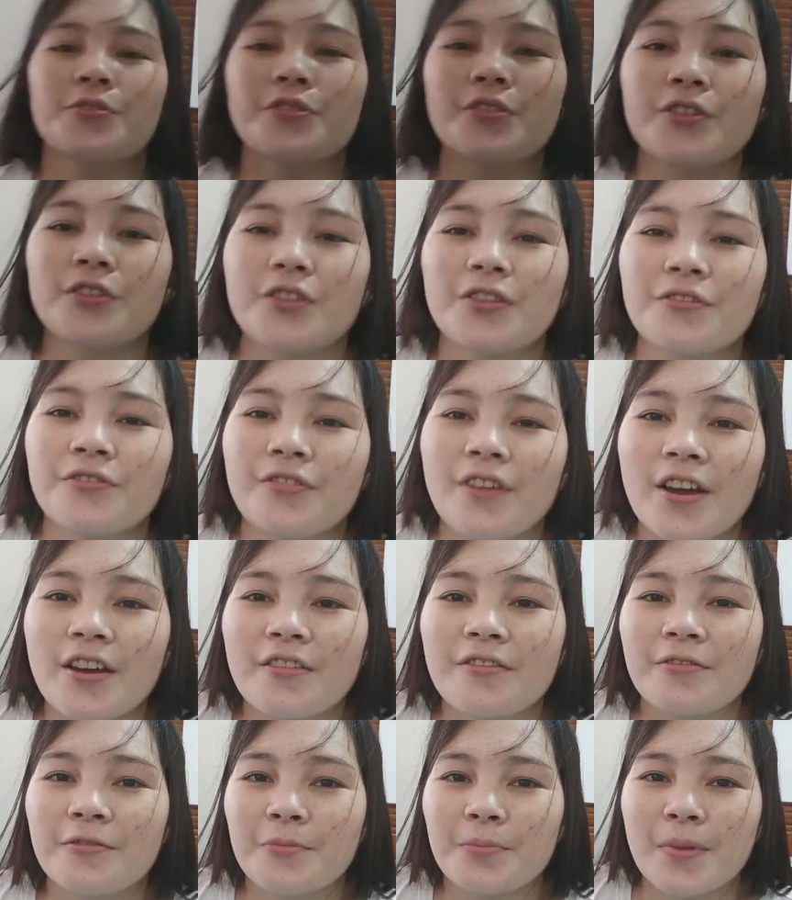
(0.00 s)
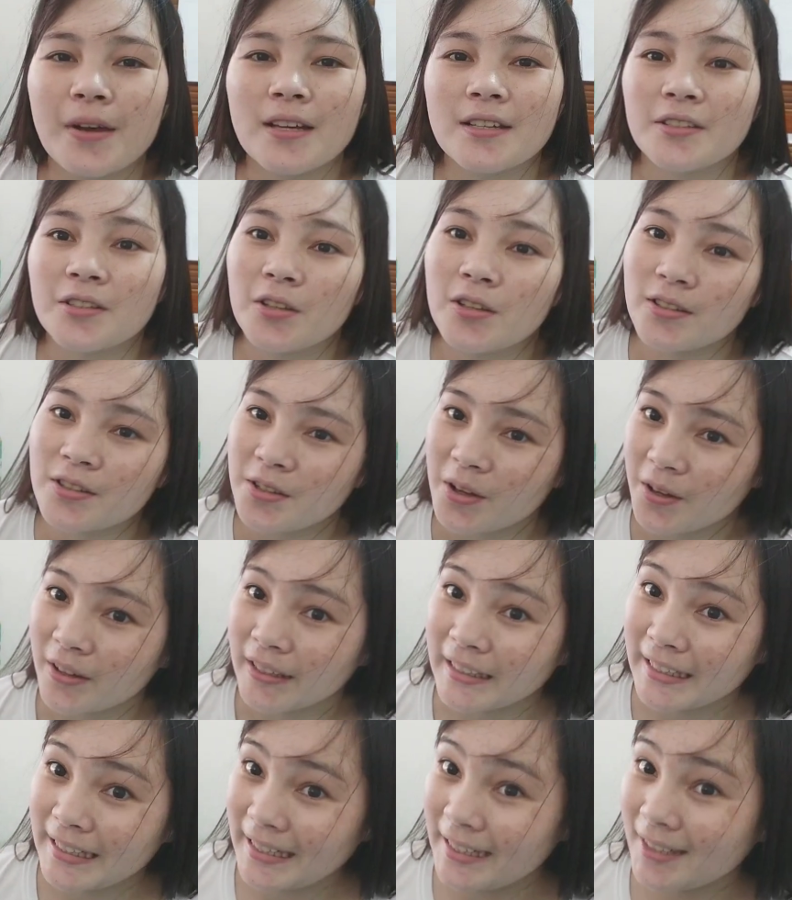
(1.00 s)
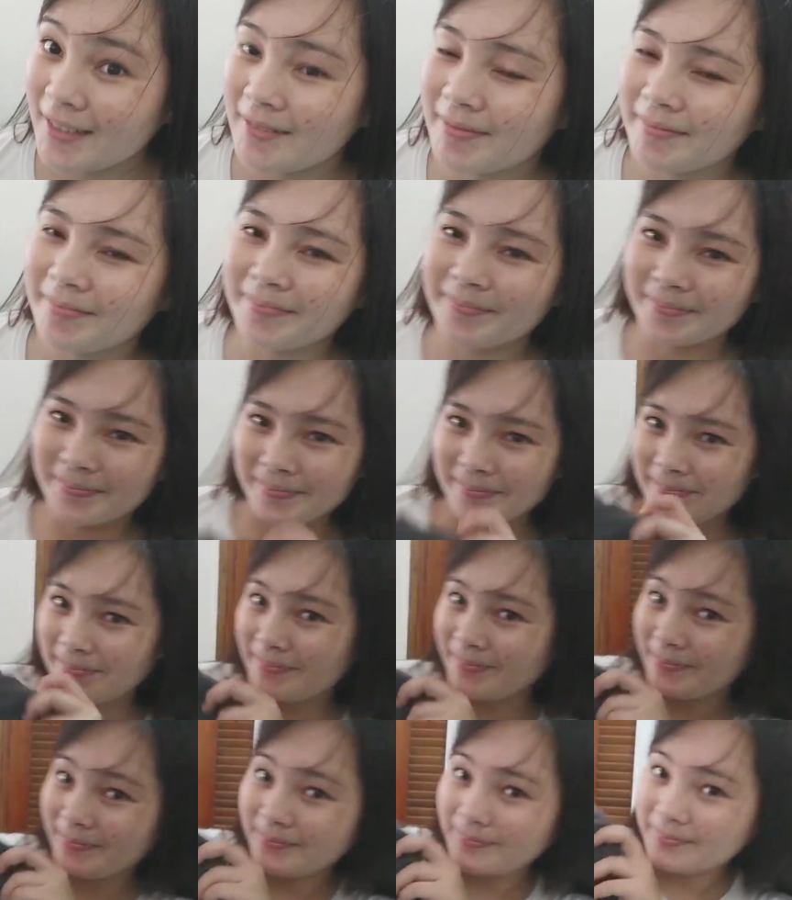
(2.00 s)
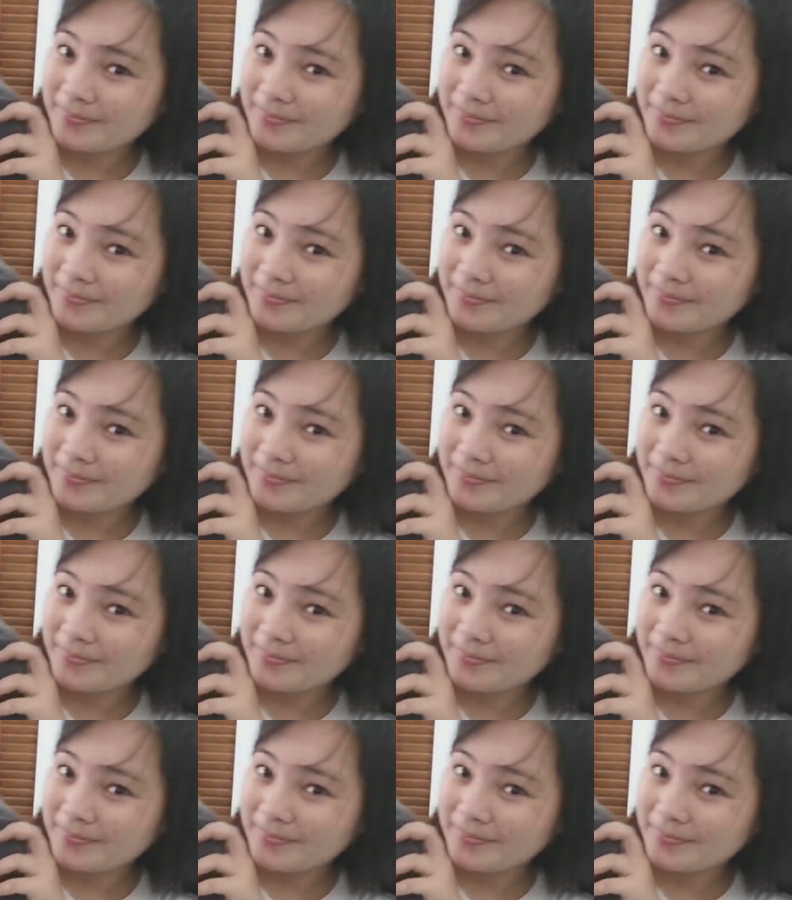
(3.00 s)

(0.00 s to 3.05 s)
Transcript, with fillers: 35 pesos only. Mm -mm.